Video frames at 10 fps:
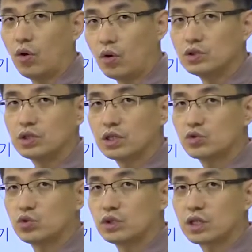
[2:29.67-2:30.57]
언제나
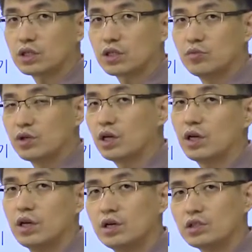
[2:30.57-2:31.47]
존재하기 때문에
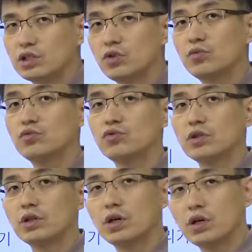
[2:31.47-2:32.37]

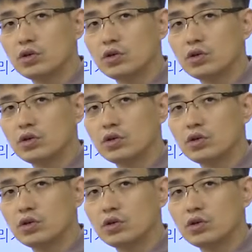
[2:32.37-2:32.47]
실업률이